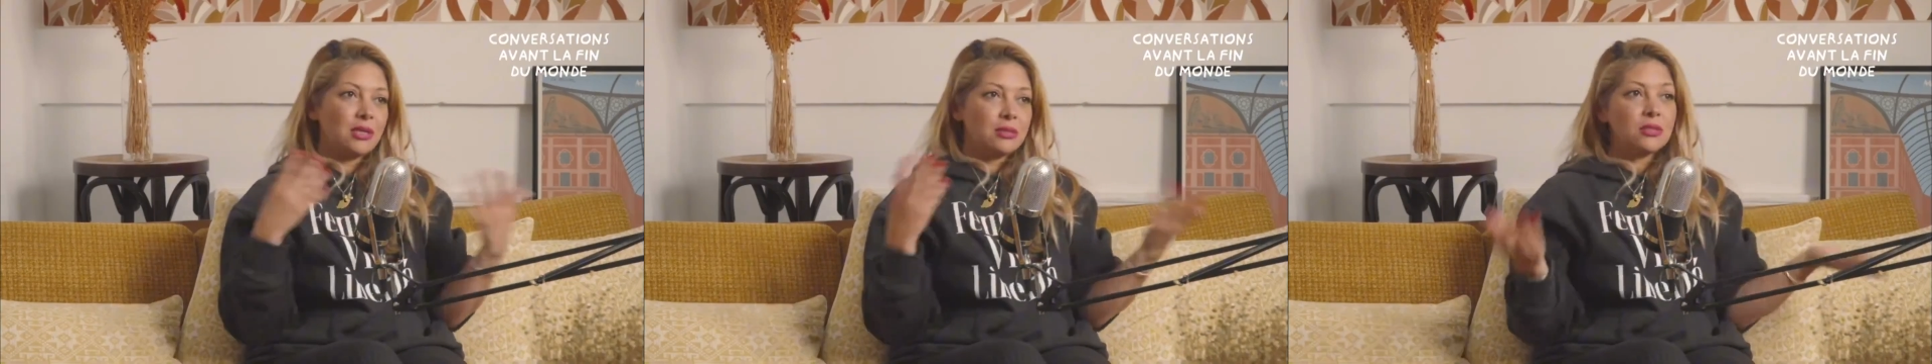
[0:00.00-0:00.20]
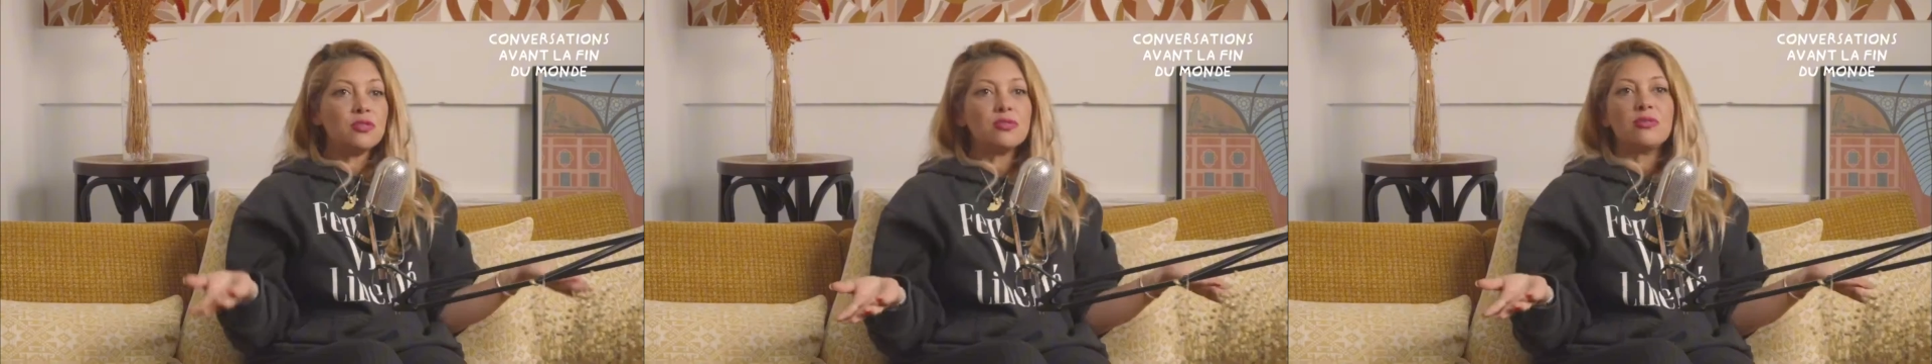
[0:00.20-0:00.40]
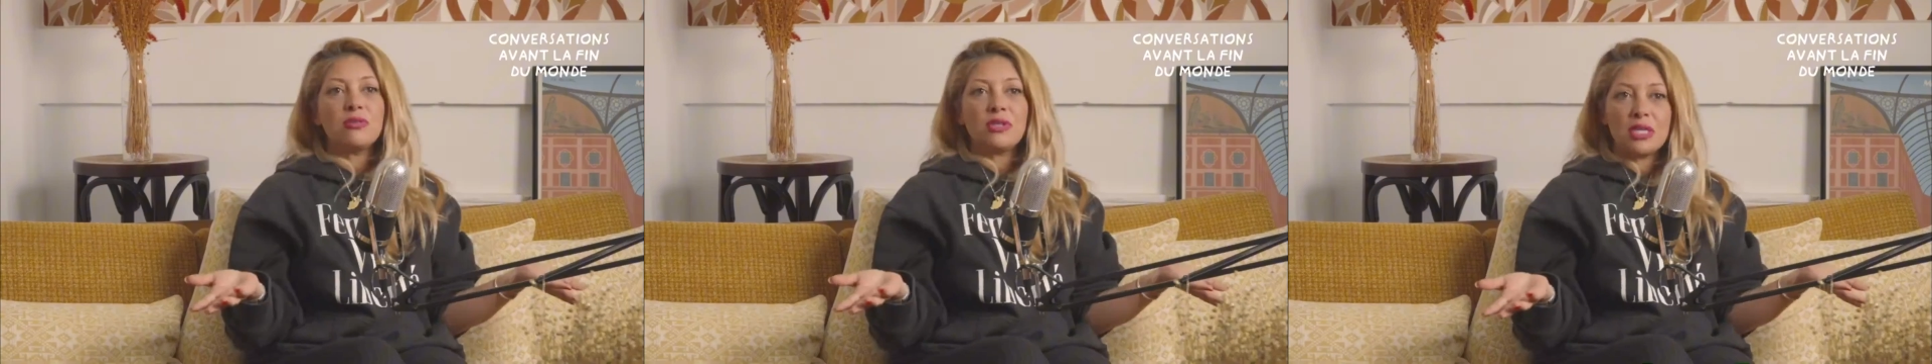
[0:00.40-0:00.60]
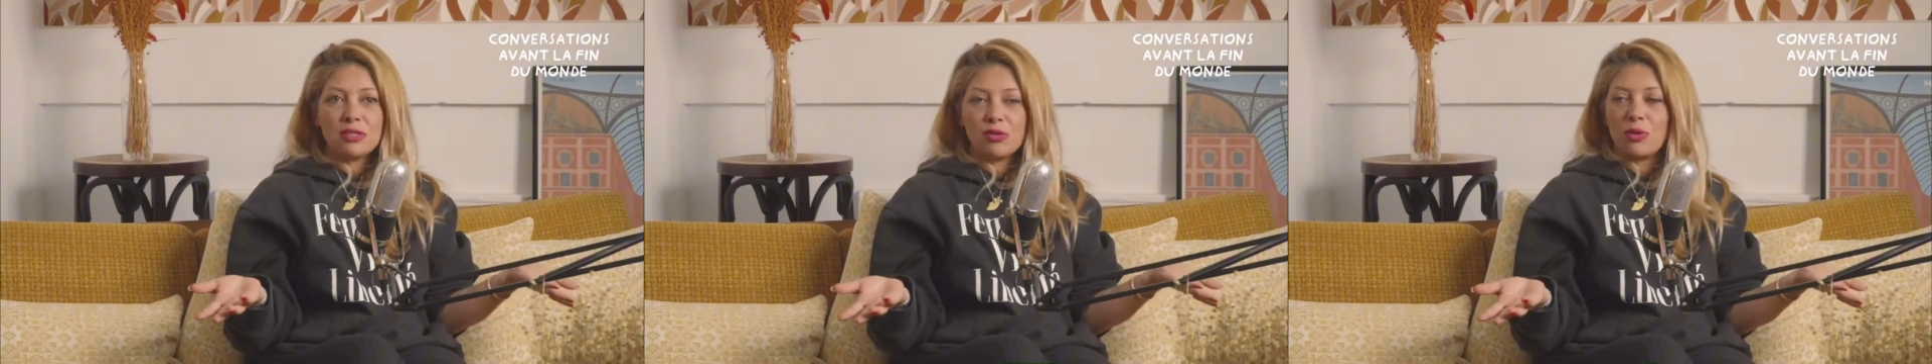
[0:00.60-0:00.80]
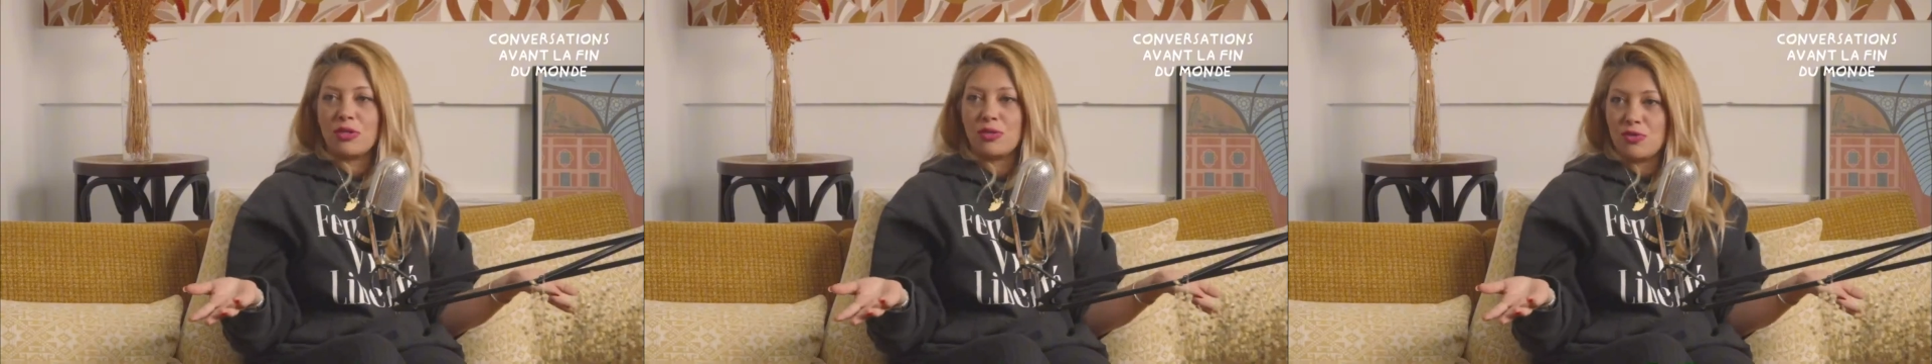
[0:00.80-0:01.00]
si tu te tais
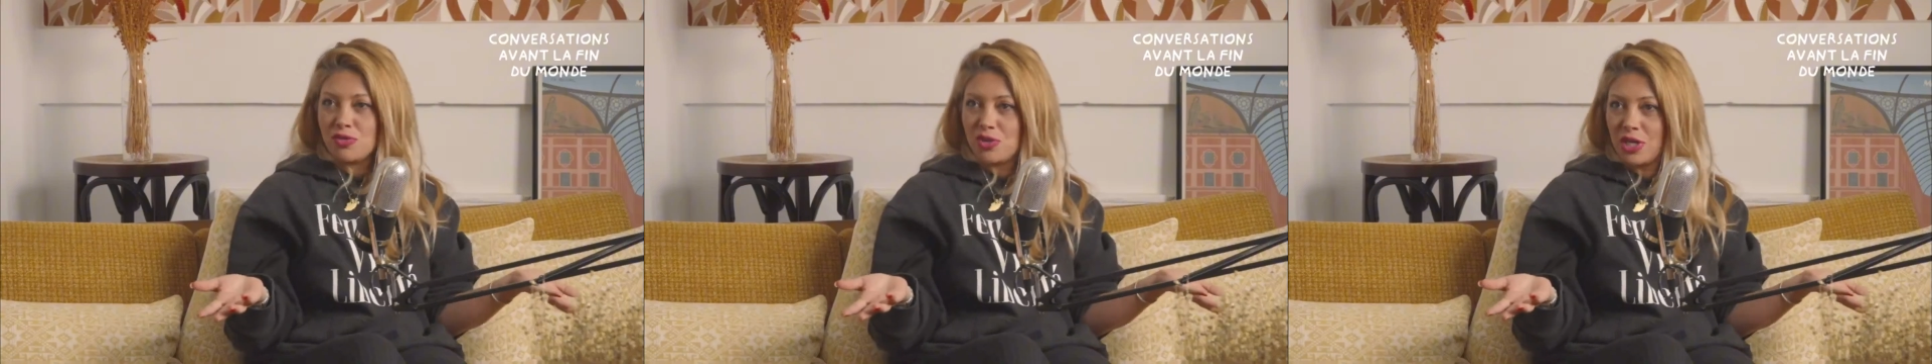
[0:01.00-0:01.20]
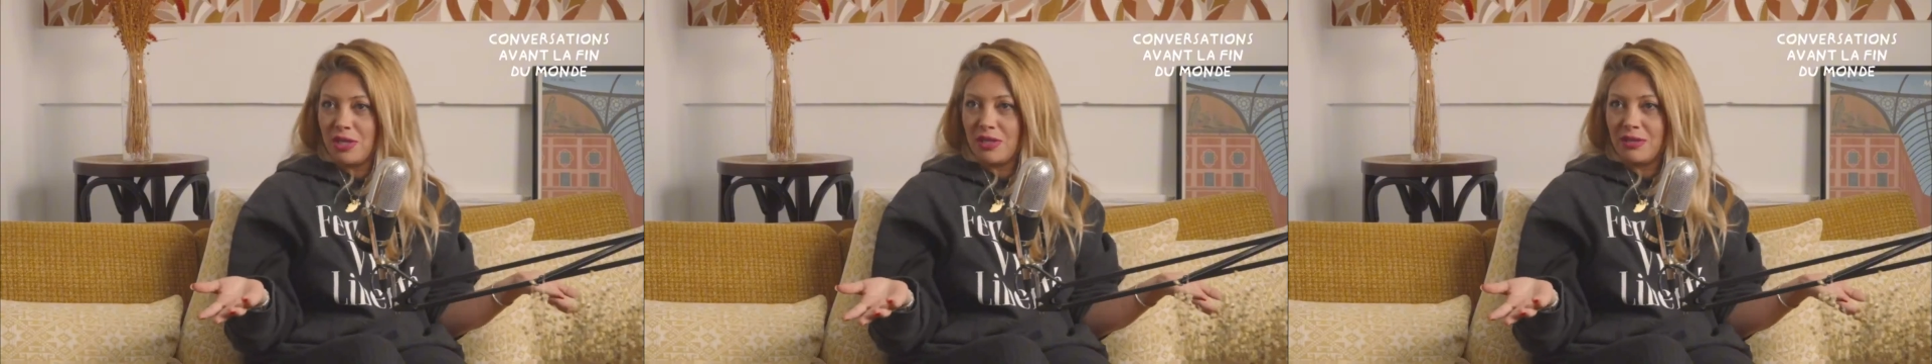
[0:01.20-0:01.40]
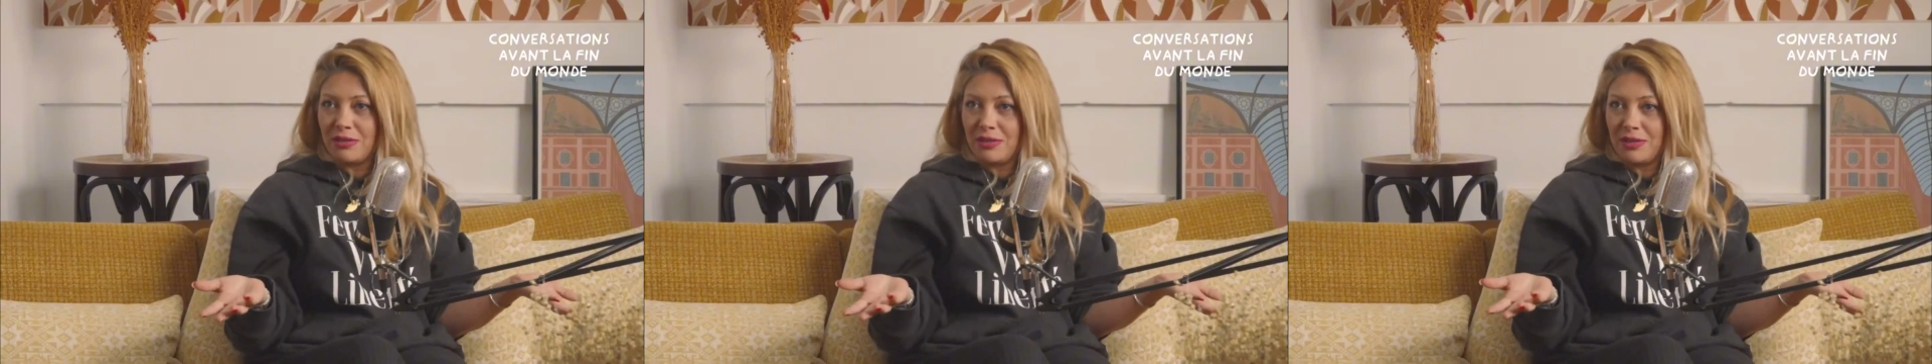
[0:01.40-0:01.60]
sur un sujet,